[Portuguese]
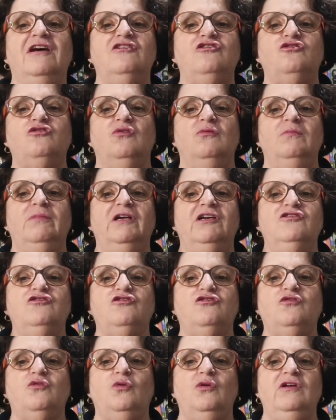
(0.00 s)

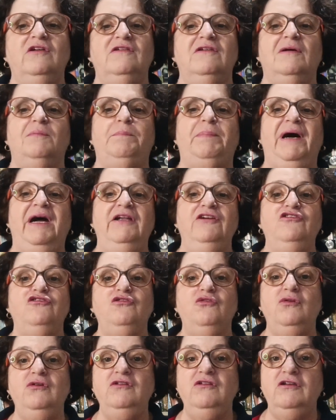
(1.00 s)
Assombrações,
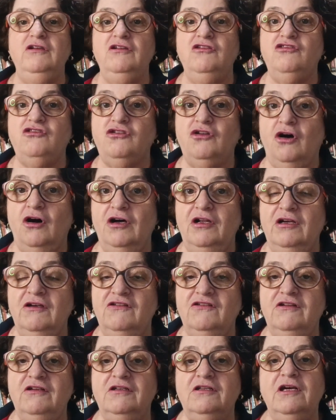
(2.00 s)
Aparições e
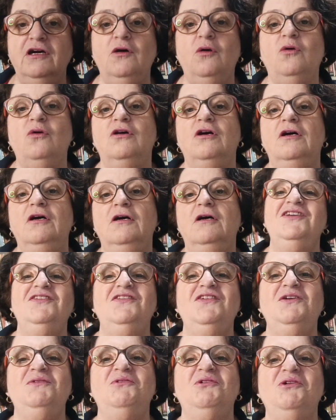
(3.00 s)
Histórias de Terror.
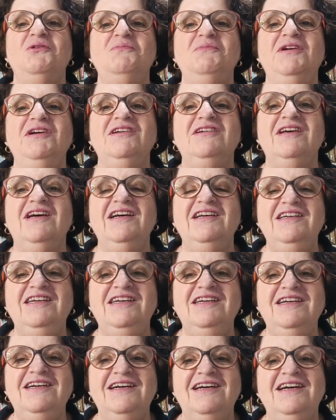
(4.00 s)
Vamos começar
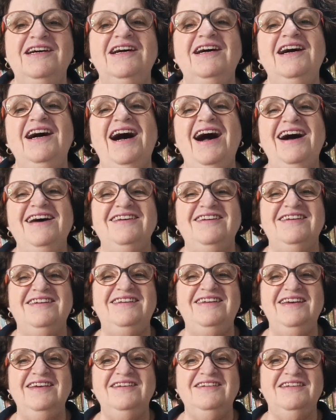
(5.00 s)
aqui a
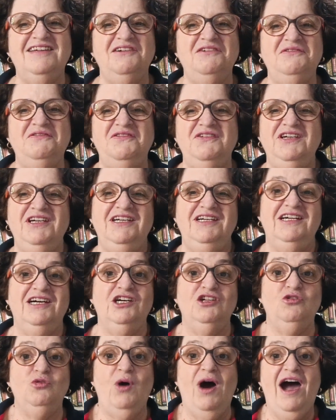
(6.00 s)

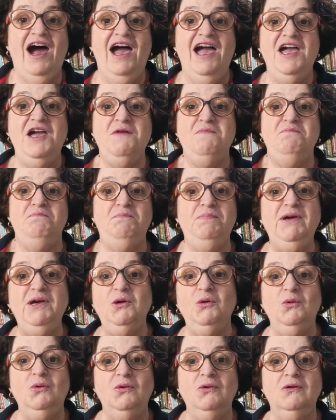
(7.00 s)
sexta-feira do
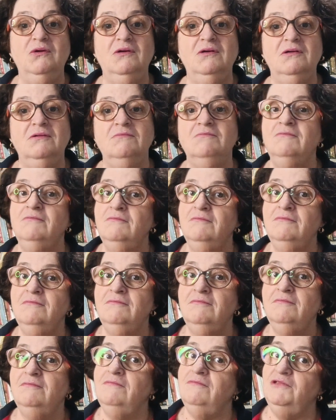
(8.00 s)
arrepio
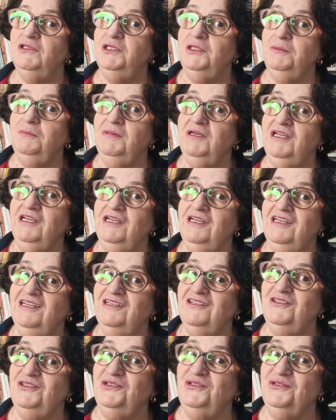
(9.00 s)
de
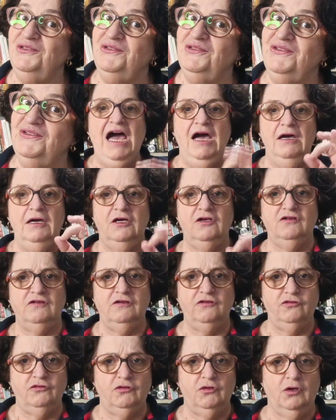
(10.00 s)
medo.
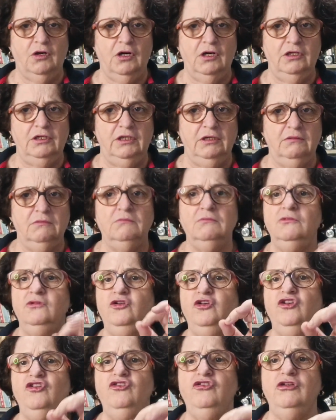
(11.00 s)
Essa história
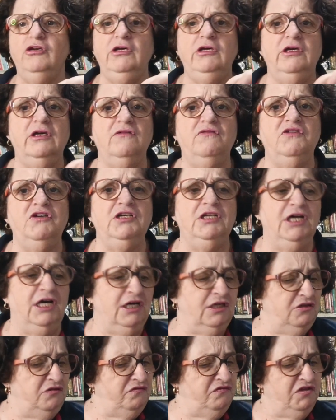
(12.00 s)
dizem que é
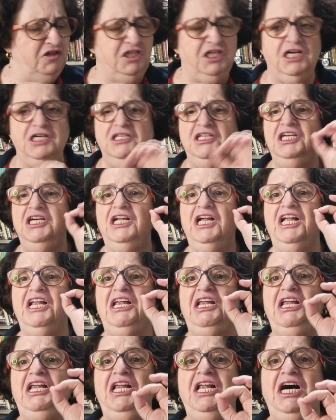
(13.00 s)
verdade verdadeira
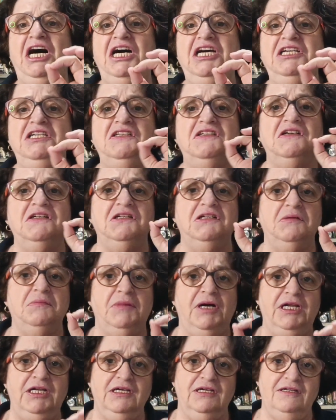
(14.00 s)
lá em Santa
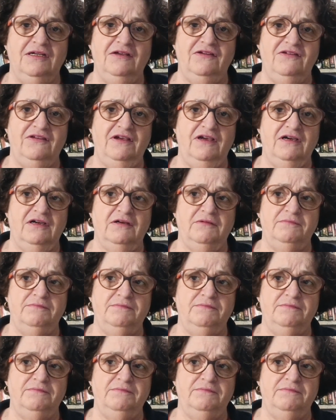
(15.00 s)
Maria da Serra.